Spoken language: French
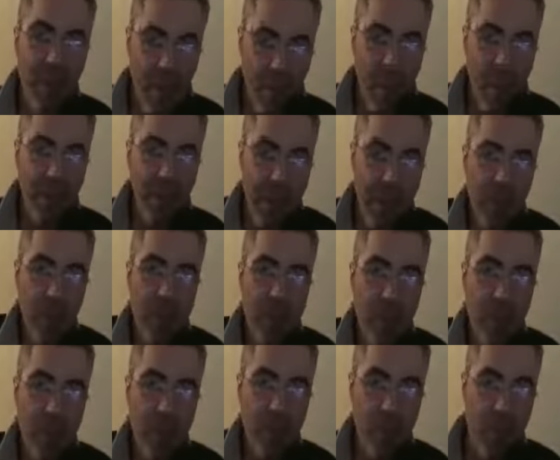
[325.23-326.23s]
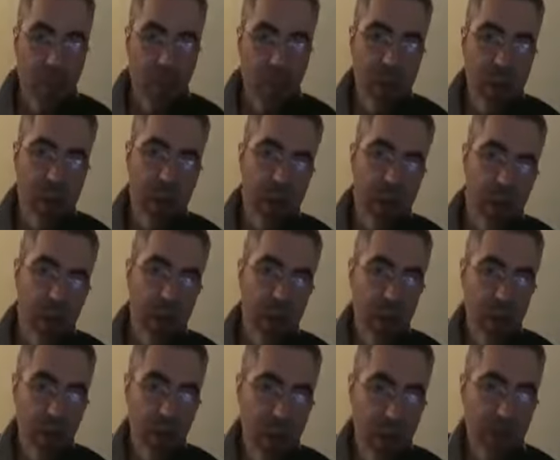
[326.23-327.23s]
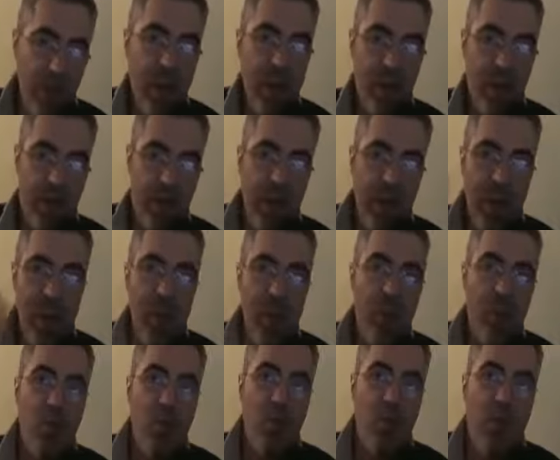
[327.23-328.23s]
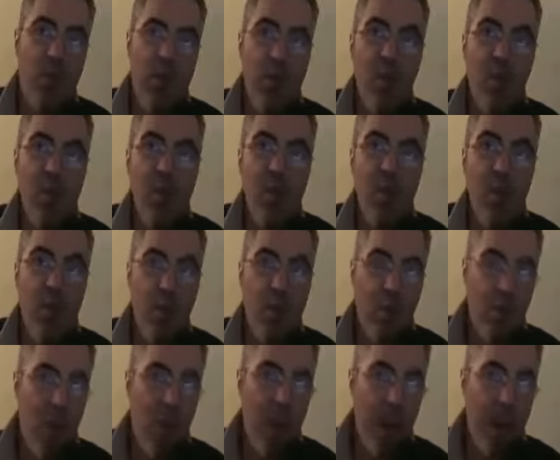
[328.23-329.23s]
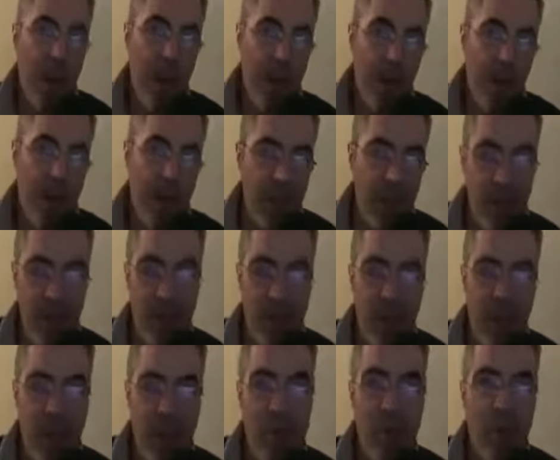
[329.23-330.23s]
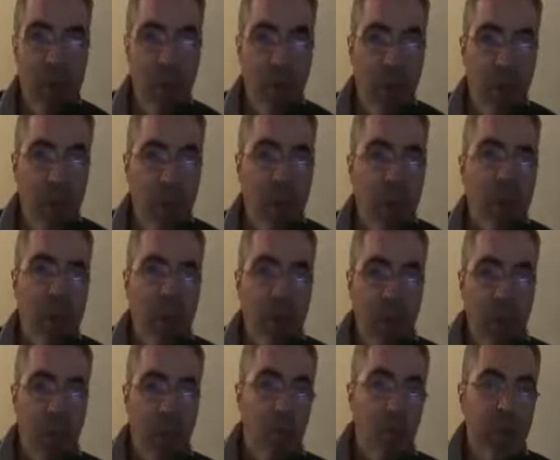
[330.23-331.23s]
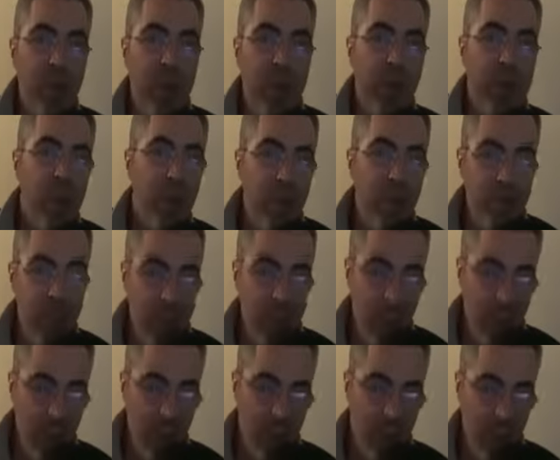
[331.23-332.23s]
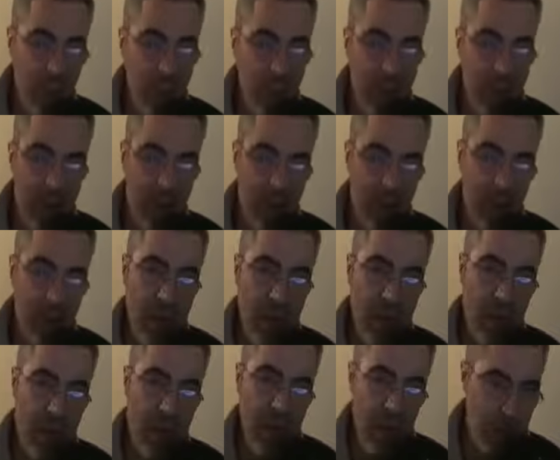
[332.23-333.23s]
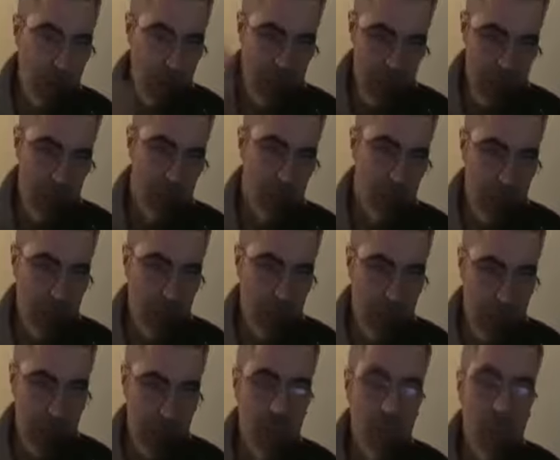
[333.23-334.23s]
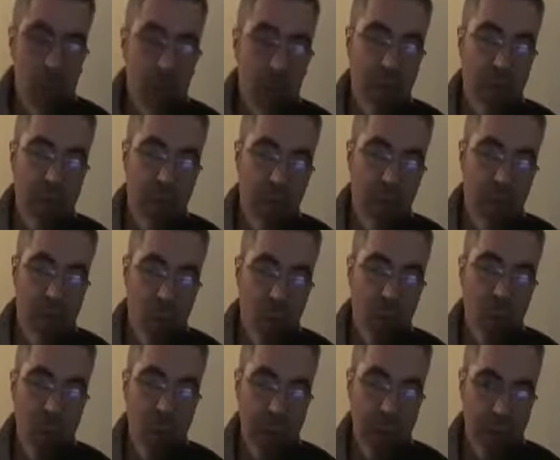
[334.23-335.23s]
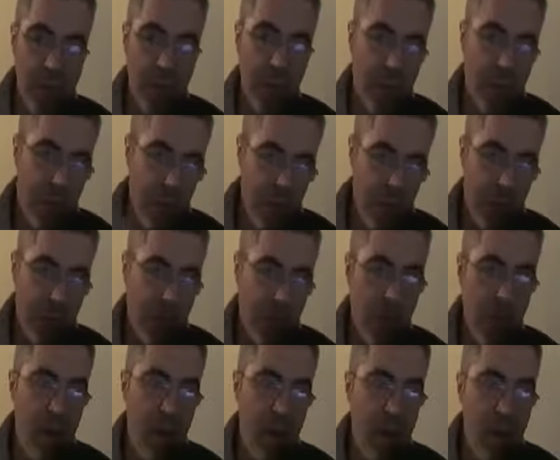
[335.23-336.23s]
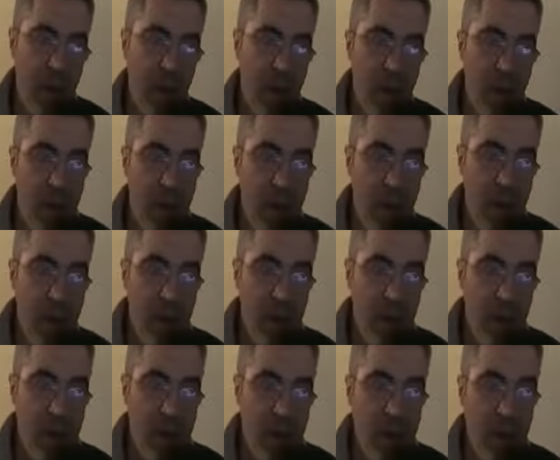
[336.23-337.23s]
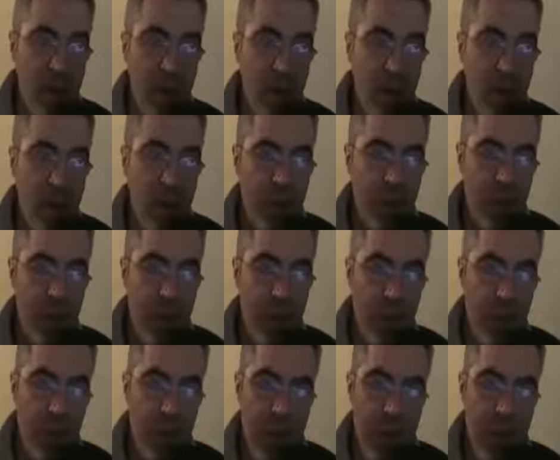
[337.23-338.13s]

Non, il y a un problème du politique. On a euh, ce que fait le, le, etc., pour, pour décrédibiliser. Tout ça, c'est. Euh, j'allais dire, c'est de bonne guerre, c'est ça. C'est ça logique.